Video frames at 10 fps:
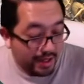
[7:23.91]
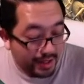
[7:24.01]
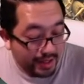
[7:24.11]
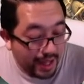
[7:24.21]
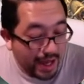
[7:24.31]

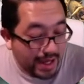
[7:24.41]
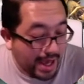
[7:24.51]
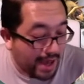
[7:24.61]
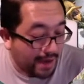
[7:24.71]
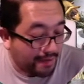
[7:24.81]
ถ้า
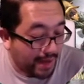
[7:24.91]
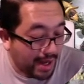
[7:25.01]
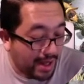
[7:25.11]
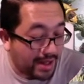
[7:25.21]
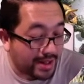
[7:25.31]
ยังไม่
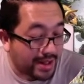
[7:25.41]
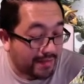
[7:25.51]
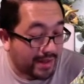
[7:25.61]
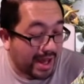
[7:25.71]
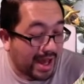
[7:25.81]
ได้สับ
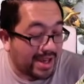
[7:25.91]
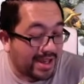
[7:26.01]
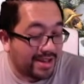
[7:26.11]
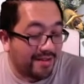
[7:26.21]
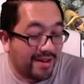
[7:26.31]
ตะไคร้
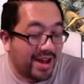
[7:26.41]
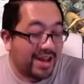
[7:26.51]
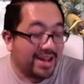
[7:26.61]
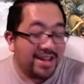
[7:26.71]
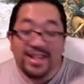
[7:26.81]
หรือว่า
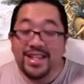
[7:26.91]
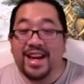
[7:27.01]
ยังไง